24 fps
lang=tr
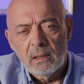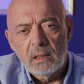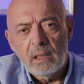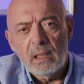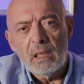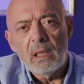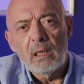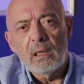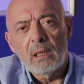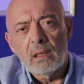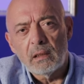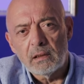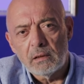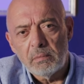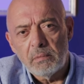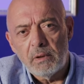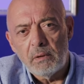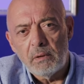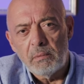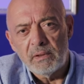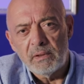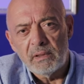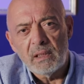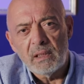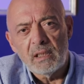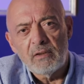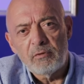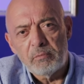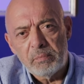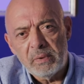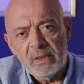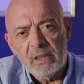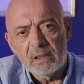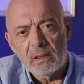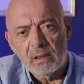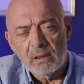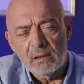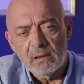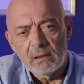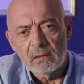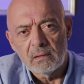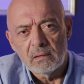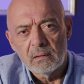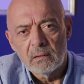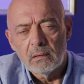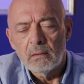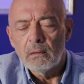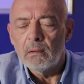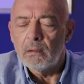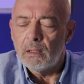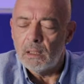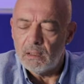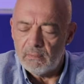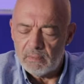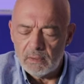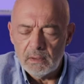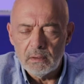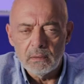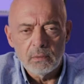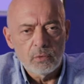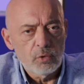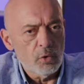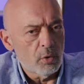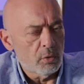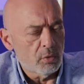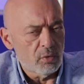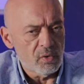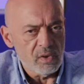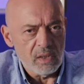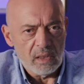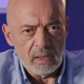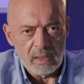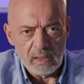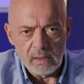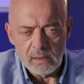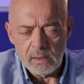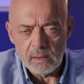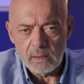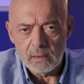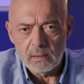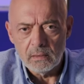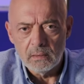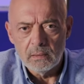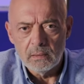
56 mm f1.2'dir. Evet, çok güzel lens.